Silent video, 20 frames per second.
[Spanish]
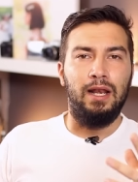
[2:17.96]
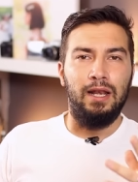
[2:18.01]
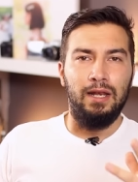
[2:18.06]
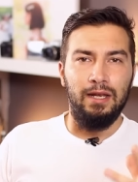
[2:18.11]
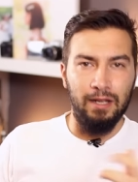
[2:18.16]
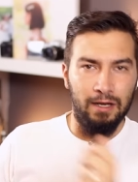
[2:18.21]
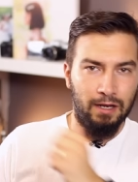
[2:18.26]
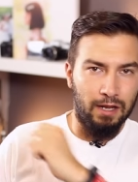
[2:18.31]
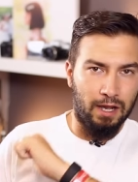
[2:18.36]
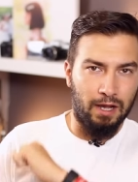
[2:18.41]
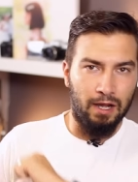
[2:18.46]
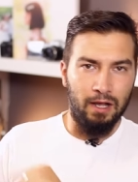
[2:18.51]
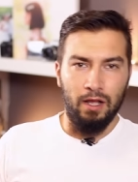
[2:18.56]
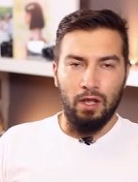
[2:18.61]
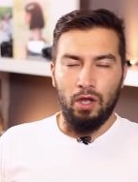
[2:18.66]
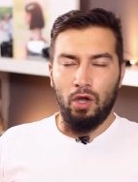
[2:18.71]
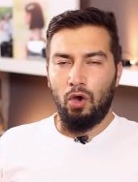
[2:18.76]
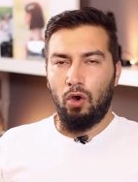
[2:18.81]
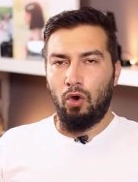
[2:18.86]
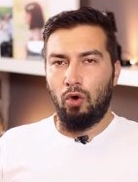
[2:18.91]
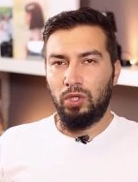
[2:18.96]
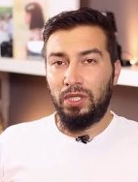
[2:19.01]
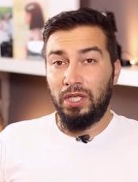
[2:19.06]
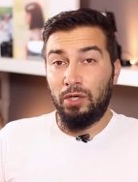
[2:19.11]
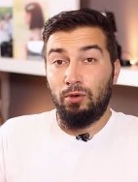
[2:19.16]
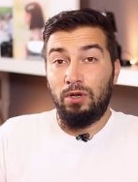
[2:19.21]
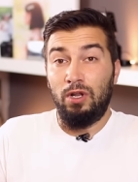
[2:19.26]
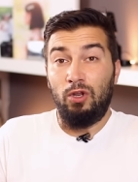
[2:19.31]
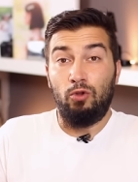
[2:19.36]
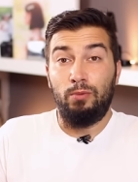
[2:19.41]
lila, o
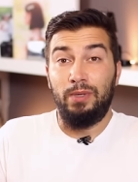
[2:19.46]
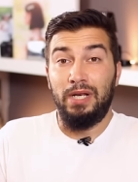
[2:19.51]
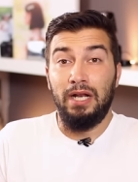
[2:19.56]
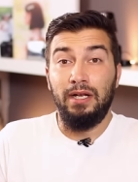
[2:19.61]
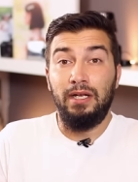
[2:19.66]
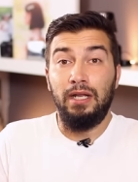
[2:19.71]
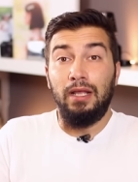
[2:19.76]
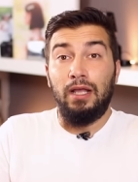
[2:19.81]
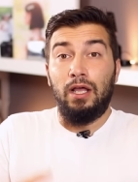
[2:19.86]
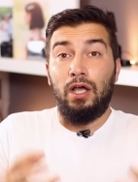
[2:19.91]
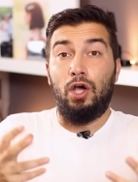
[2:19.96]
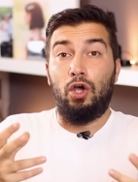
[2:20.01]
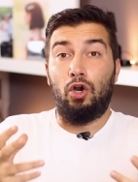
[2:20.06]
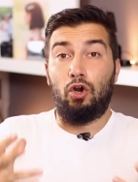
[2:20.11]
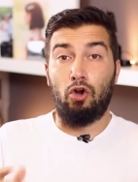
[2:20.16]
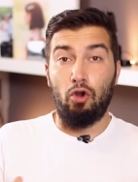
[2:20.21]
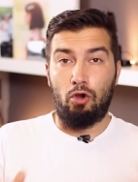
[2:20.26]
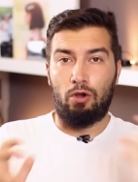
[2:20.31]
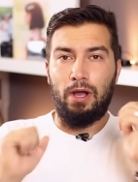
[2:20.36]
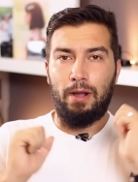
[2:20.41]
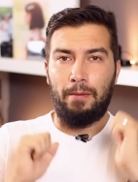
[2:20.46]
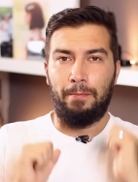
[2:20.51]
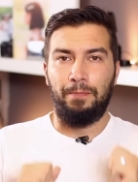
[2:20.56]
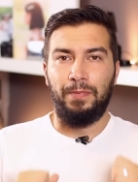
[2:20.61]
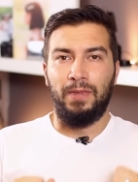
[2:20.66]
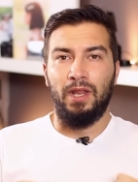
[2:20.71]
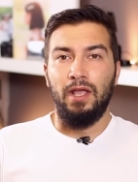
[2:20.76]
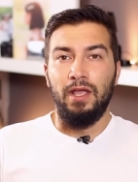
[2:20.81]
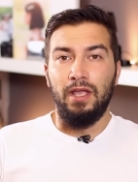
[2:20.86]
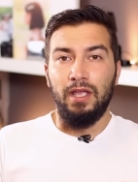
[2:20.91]
tiene una dominante roja.
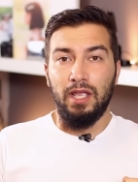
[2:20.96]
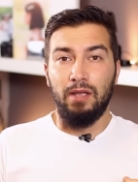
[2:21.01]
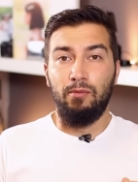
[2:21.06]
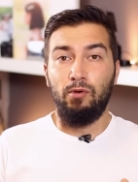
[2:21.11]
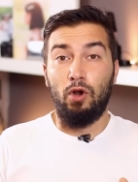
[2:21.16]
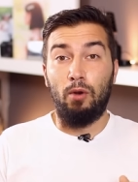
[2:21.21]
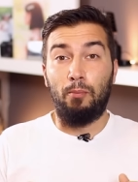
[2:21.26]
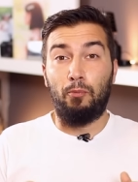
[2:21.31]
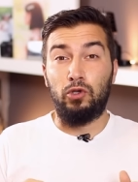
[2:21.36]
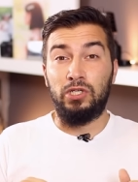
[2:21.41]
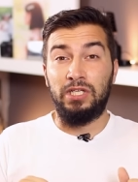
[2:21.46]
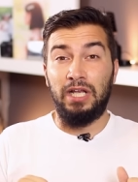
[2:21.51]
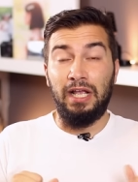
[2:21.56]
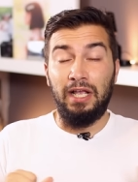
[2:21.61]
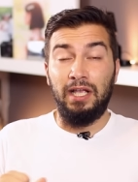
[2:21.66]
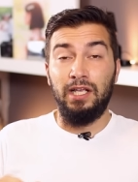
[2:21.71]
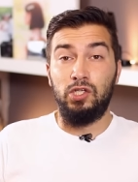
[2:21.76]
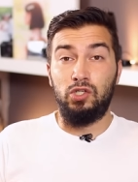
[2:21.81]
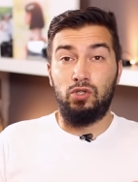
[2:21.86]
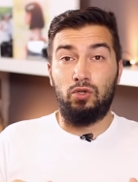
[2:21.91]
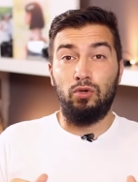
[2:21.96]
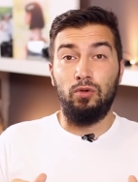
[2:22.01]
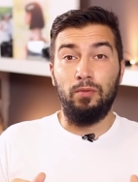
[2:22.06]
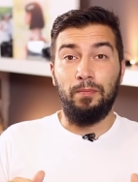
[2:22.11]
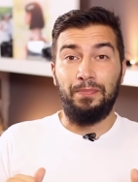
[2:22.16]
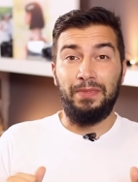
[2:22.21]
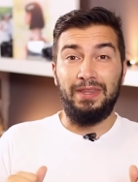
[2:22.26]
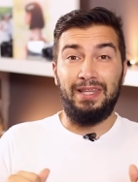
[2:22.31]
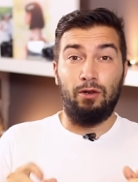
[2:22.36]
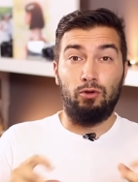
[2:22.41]
Y bueno, pues
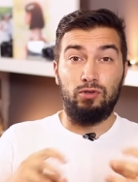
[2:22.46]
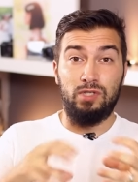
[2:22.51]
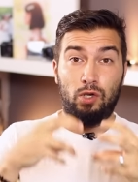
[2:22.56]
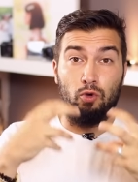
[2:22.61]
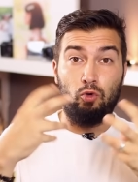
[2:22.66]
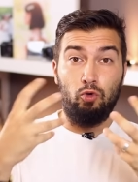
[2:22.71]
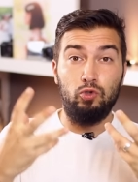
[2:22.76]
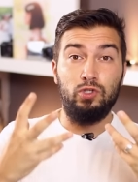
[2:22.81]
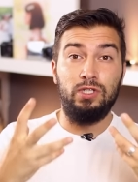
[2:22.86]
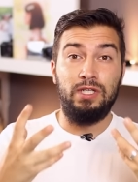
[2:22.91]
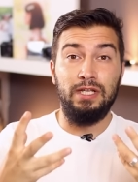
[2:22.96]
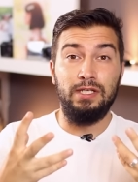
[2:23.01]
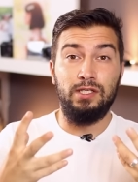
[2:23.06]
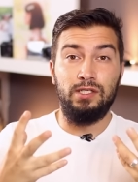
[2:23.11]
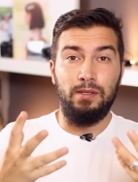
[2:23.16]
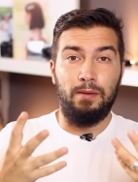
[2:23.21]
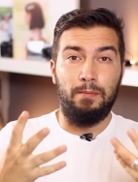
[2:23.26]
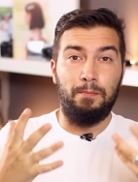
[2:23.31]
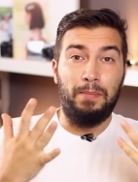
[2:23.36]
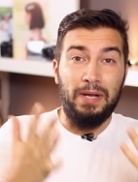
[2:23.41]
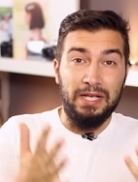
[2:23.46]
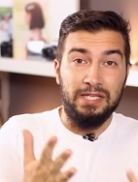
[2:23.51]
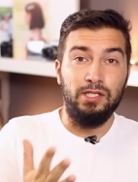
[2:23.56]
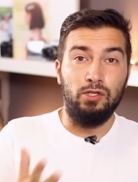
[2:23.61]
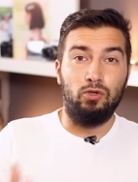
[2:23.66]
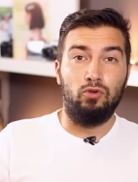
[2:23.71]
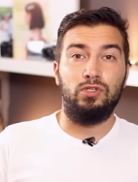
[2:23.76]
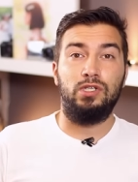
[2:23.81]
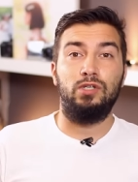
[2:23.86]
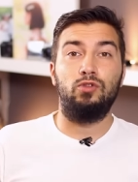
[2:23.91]
esto de los ajustes
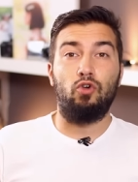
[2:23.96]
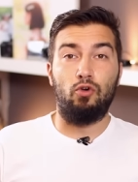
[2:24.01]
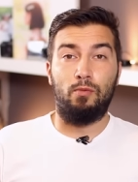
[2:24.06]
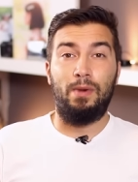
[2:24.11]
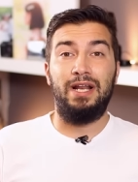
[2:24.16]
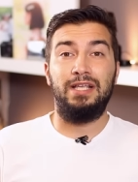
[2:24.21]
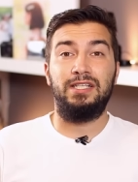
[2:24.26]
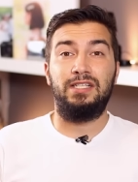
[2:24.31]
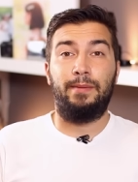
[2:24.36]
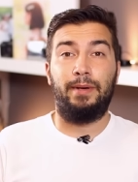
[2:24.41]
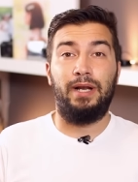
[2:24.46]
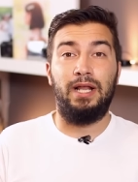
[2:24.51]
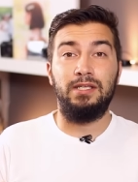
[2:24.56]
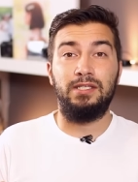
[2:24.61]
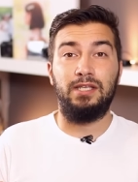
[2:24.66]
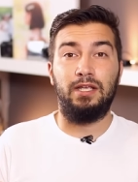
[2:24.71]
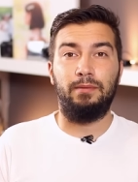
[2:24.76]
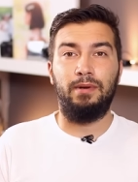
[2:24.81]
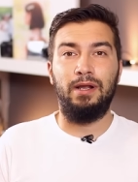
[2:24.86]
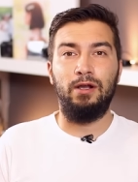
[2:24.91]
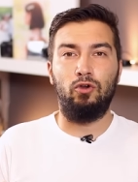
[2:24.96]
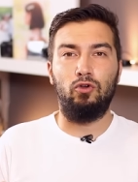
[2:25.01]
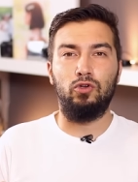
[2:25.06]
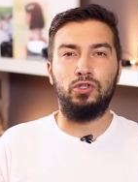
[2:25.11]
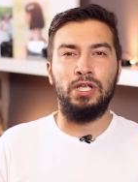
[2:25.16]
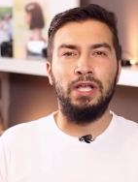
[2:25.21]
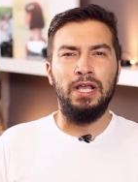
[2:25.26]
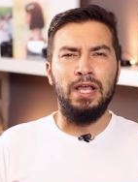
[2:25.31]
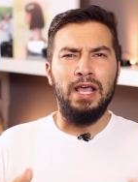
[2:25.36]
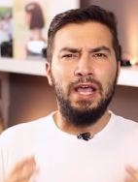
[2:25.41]
básicos y normales de balance de
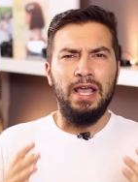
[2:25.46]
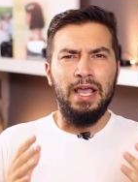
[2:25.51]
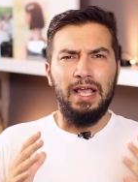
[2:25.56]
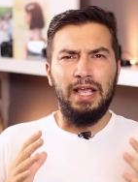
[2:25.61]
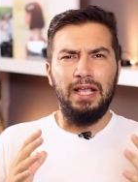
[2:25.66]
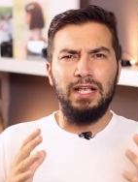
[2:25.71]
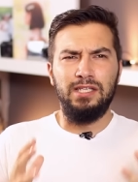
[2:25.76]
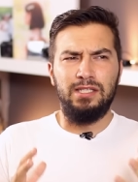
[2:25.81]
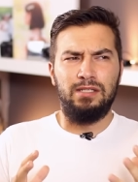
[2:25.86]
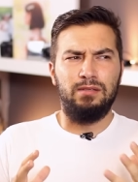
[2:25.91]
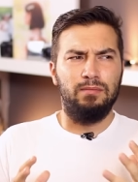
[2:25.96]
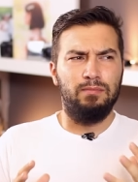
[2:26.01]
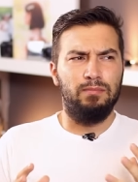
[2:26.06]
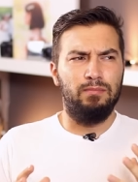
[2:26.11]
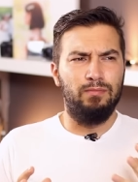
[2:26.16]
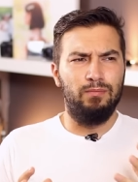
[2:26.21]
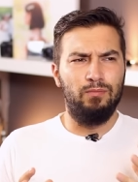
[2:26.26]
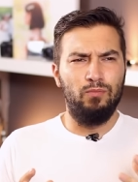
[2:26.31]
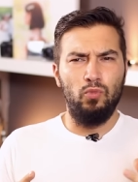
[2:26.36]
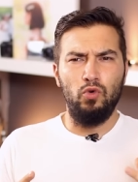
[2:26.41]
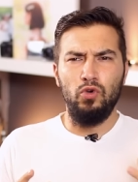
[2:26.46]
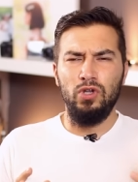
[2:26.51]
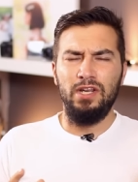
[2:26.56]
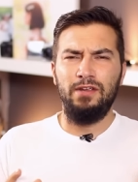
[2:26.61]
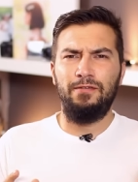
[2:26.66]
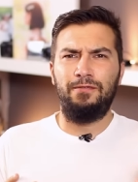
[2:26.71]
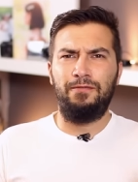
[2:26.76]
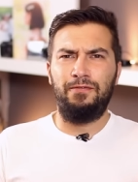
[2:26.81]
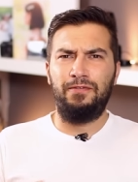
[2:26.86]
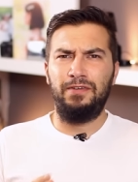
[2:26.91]
blancos es muy
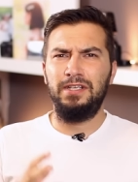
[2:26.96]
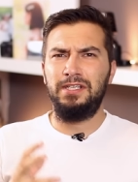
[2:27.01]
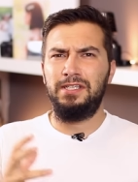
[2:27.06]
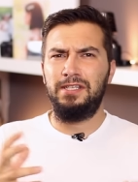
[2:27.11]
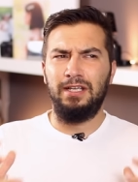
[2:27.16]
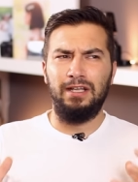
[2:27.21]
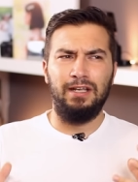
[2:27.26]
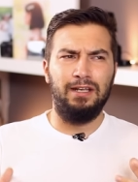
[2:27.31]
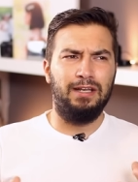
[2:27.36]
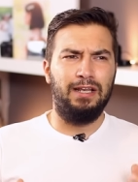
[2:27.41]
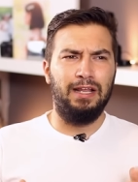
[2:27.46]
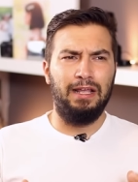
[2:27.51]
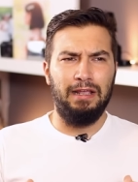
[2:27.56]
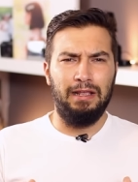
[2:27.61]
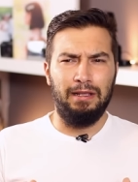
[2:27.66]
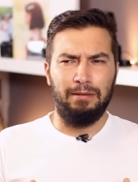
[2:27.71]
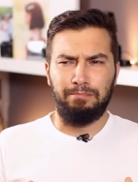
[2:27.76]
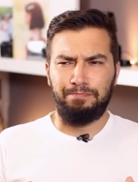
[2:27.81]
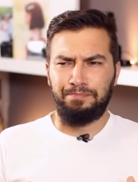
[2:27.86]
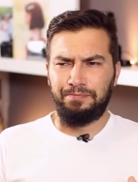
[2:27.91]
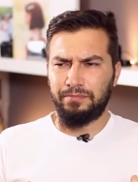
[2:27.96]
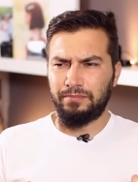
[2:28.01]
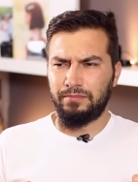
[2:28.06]
difícil de